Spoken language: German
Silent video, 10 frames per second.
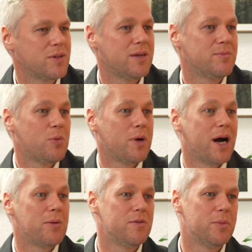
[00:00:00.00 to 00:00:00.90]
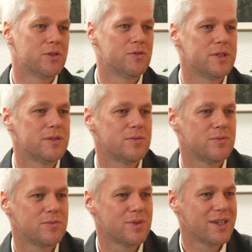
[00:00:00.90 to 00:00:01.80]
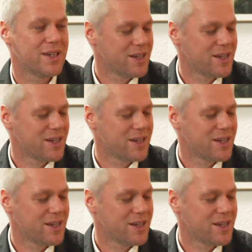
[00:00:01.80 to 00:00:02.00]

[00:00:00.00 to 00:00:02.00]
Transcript: ja, operabel, wenn man so will. Genau.